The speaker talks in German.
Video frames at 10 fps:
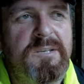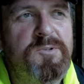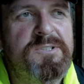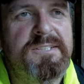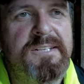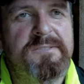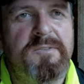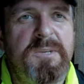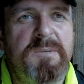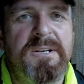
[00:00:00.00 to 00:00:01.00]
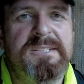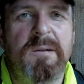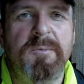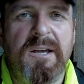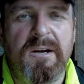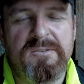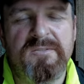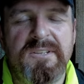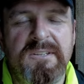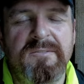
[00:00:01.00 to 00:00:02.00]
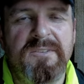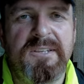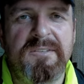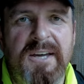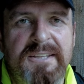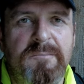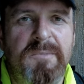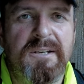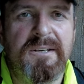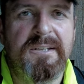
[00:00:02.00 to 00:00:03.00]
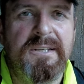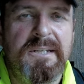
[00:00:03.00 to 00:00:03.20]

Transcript: Ich muss das jetzt für mich mal selber herausfinden, wie ich weitermache.